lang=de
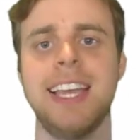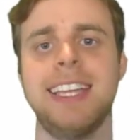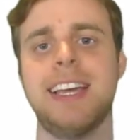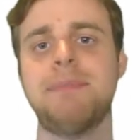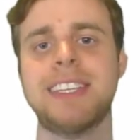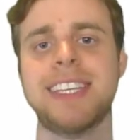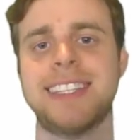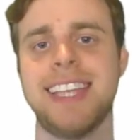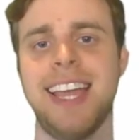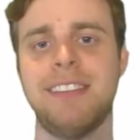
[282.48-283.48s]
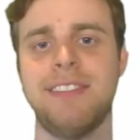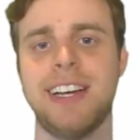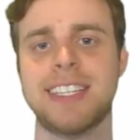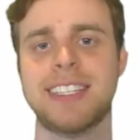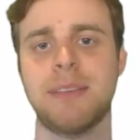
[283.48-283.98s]
Ich habe das jetzt
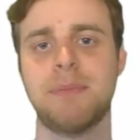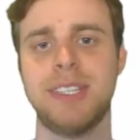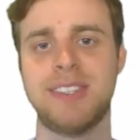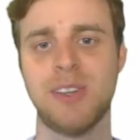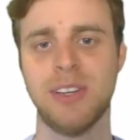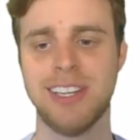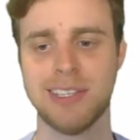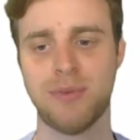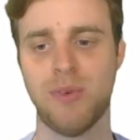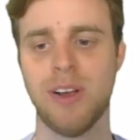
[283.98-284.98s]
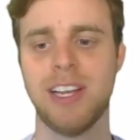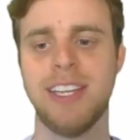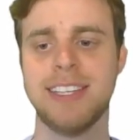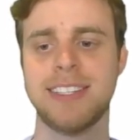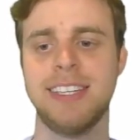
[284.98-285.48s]
etwas besonders
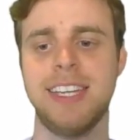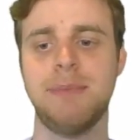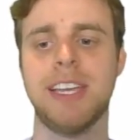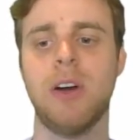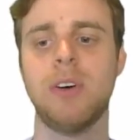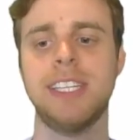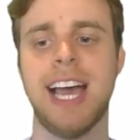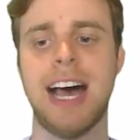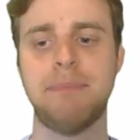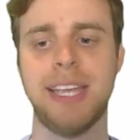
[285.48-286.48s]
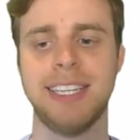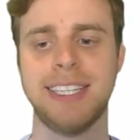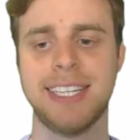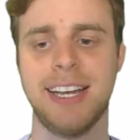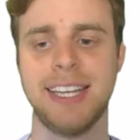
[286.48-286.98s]
vorgelesen, indem ich auch die
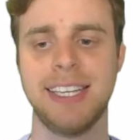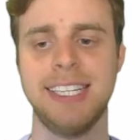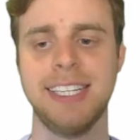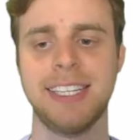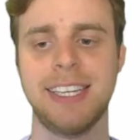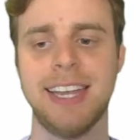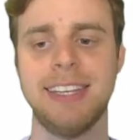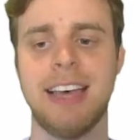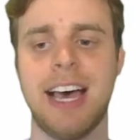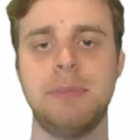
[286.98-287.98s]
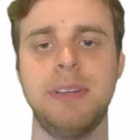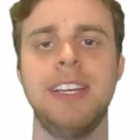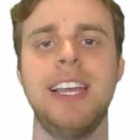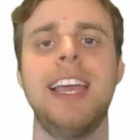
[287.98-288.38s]
Abhängigkeiten hier genannt habe.